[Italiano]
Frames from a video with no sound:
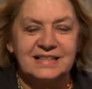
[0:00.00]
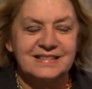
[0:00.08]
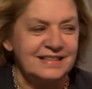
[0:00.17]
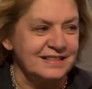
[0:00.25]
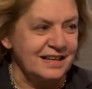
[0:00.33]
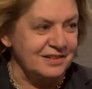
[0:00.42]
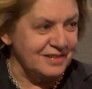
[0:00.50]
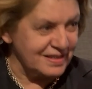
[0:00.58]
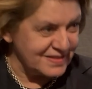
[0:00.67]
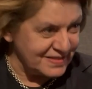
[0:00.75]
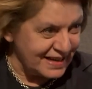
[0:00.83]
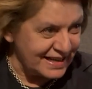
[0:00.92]
segretario
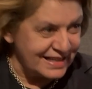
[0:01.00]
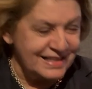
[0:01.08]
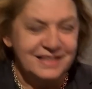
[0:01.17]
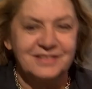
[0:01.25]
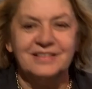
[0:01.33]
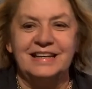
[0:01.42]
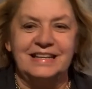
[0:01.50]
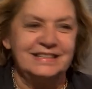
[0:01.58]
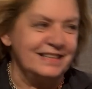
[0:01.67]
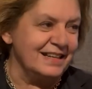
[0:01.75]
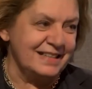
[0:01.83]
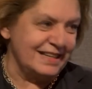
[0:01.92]
nazionale Enrico
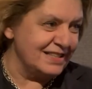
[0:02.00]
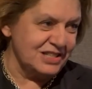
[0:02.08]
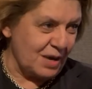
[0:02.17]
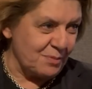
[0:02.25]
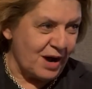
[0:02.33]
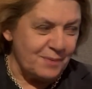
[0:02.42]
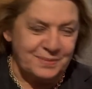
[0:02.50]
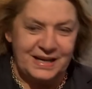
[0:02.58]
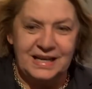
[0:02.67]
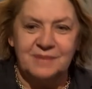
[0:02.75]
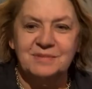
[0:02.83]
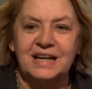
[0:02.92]
Letta che diciamo
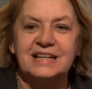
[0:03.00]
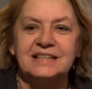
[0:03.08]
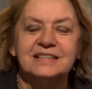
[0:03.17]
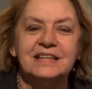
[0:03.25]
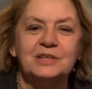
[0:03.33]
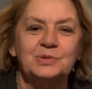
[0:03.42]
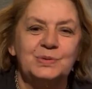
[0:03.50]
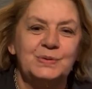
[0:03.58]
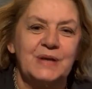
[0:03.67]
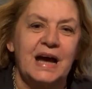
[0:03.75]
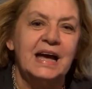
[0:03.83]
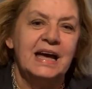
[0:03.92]
apre la mia
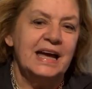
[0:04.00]
candidatura